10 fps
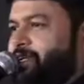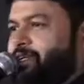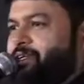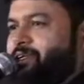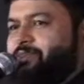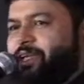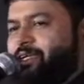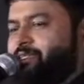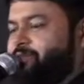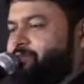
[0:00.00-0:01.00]
డే ఎవ్రీ
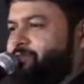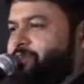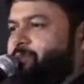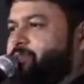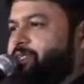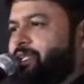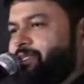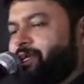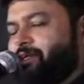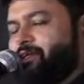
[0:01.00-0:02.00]
ఎవ్రీ ఫిల్మ్ ఇస్
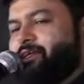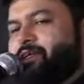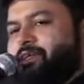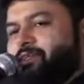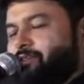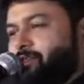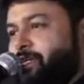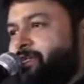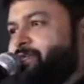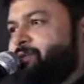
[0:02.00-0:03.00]
లైక్ దాట్ సో
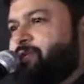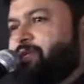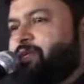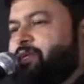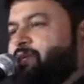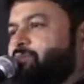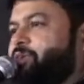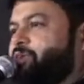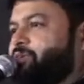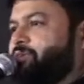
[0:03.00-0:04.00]
ఈ సినిమా అంటే
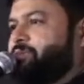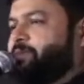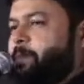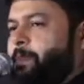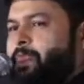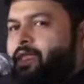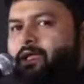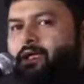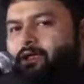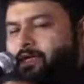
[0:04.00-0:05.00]
బికాస్
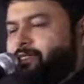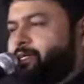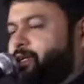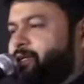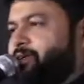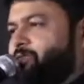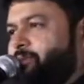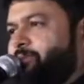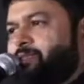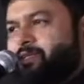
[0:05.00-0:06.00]
రాజా ఇలానే
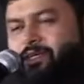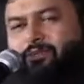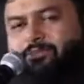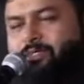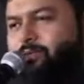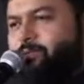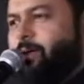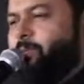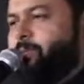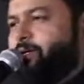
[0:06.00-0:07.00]
వన్ మంత్ నేను
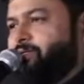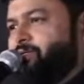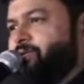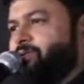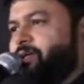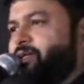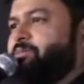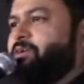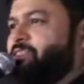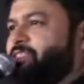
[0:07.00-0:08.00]
కాంప్లిమెంట్ ఇస్తూనే ఉన్నా అంటే
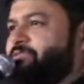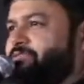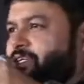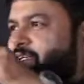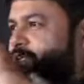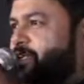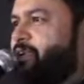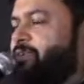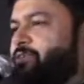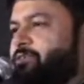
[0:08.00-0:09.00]
బికాజ్ ఎవ్రీ రీల్లో